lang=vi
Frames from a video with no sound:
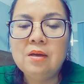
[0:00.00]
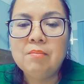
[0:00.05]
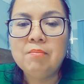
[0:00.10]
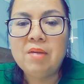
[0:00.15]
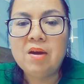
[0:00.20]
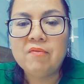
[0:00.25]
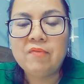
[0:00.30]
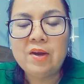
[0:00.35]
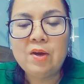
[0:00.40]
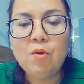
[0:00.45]

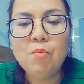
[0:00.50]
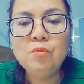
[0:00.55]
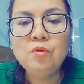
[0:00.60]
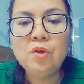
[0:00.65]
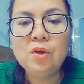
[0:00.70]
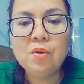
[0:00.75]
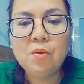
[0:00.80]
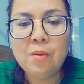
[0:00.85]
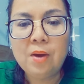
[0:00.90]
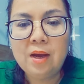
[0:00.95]
mà phải đúng
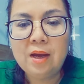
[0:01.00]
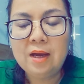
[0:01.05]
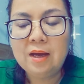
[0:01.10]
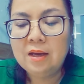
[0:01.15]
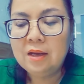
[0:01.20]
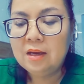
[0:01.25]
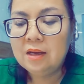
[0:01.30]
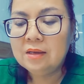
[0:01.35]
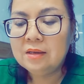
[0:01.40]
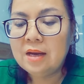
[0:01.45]
chuyên khoa
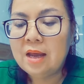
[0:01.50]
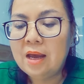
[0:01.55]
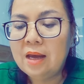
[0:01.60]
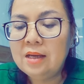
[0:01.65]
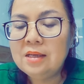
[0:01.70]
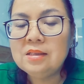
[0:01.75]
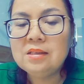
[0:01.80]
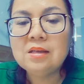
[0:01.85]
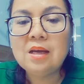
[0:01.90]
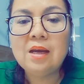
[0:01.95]

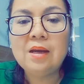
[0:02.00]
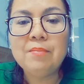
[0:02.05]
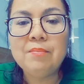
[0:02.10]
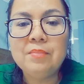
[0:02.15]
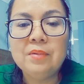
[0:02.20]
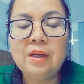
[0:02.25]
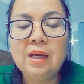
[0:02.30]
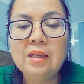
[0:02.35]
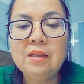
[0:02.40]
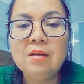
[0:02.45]
để
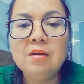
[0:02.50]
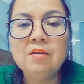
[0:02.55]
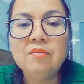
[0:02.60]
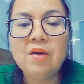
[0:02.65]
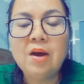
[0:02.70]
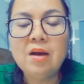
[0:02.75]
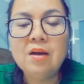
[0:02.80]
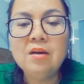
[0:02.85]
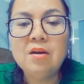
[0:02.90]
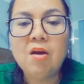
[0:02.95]
xem cái tư
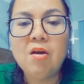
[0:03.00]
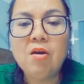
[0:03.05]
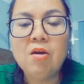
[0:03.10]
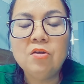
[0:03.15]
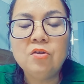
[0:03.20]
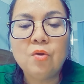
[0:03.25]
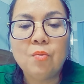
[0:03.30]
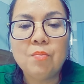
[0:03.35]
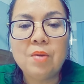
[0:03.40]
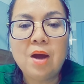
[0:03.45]
vấn nó có
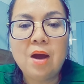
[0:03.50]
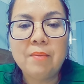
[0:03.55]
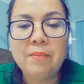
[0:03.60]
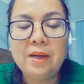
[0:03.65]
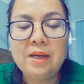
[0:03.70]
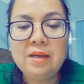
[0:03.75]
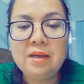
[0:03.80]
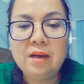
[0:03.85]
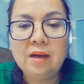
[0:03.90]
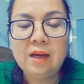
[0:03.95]
trùng hợp
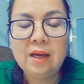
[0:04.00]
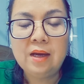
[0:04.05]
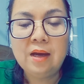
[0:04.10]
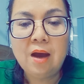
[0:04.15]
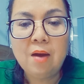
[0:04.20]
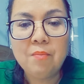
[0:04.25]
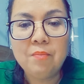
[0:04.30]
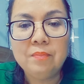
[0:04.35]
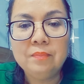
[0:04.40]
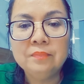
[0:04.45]
hay hay
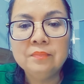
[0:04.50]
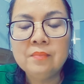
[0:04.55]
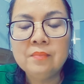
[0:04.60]
không